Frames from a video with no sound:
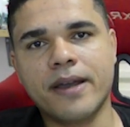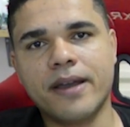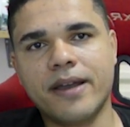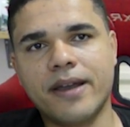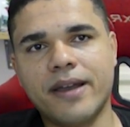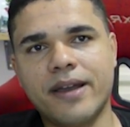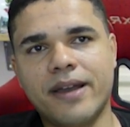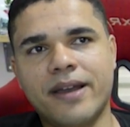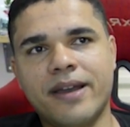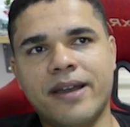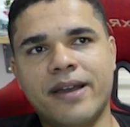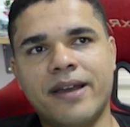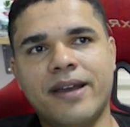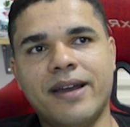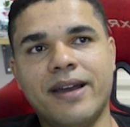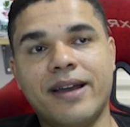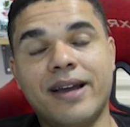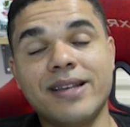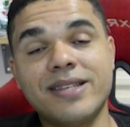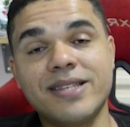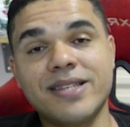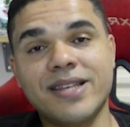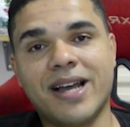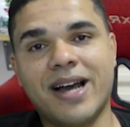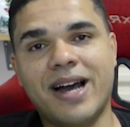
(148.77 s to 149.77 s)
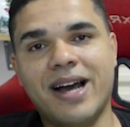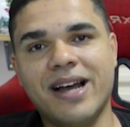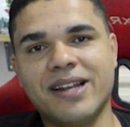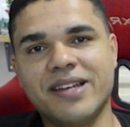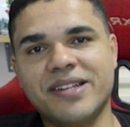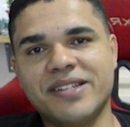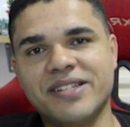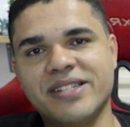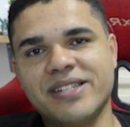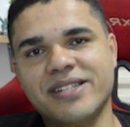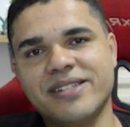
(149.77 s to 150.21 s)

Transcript: é a escala, né?